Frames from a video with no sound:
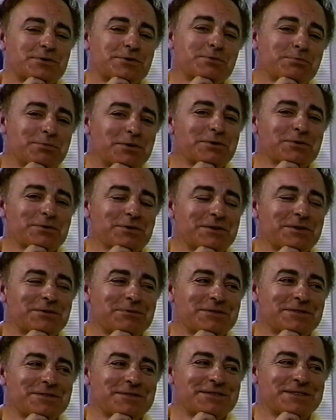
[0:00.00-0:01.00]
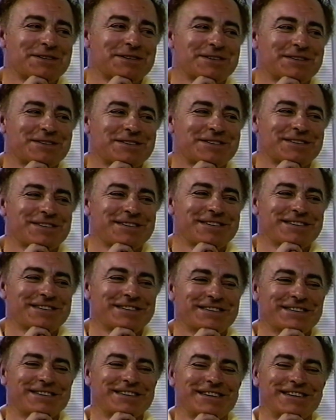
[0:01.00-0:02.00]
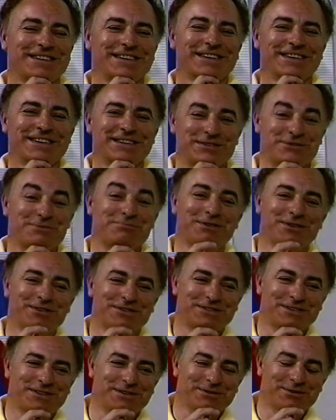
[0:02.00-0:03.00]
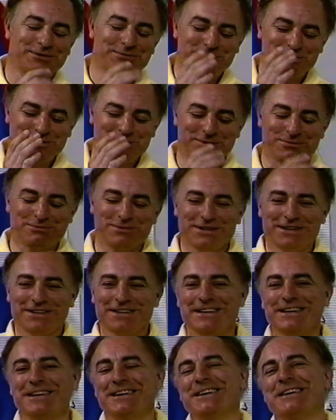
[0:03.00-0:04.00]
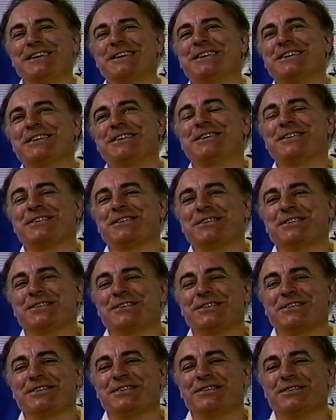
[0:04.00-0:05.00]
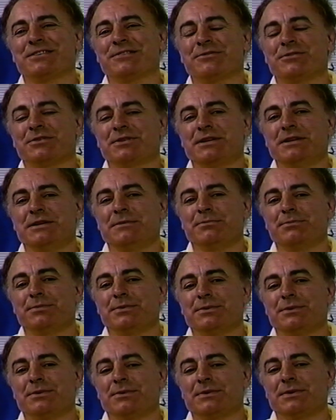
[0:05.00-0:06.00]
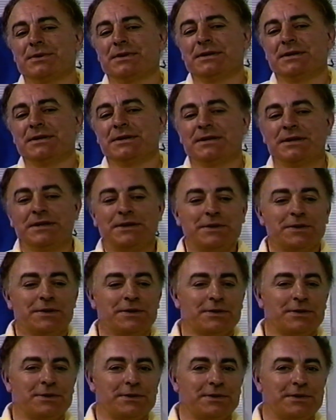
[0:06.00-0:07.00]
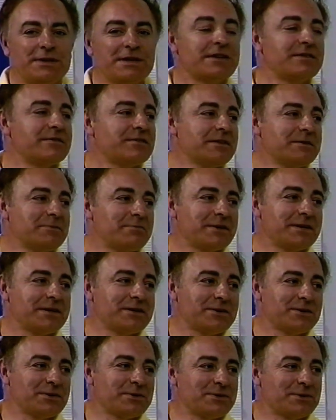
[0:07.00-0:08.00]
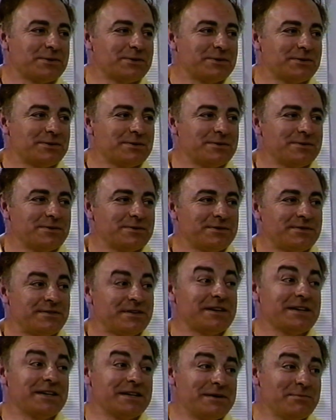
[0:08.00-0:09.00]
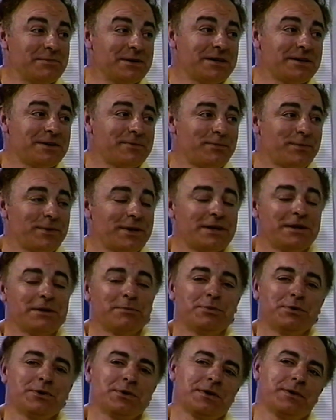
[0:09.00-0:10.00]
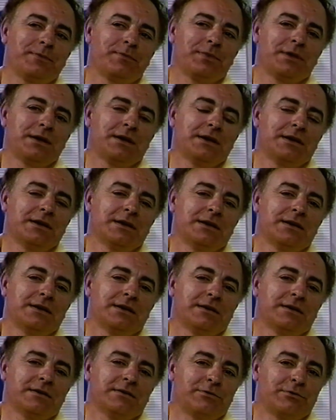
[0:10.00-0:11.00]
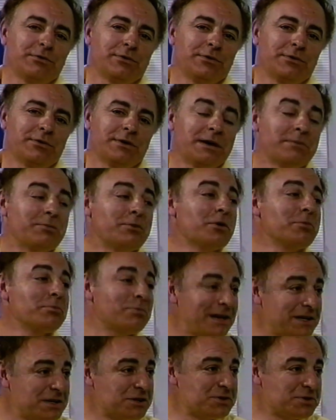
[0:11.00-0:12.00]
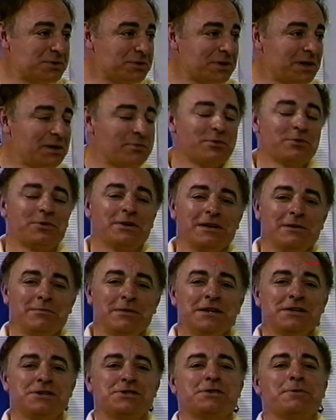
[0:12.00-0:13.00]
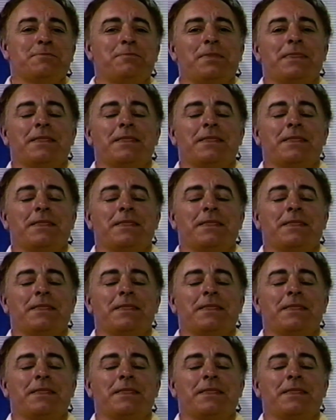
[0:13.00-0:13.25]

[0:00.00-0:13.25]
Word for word: Je pense que c'est J'arrive pas, j'arrive pas, quoi. Je pense, hein, on peut se tromper. Euh, Van Nymp, euh, qui était d'ailleurs euh, drivé par Cyril Guimard à l'époque, ce grimpeur belge, donc rappelons qu'il est belge.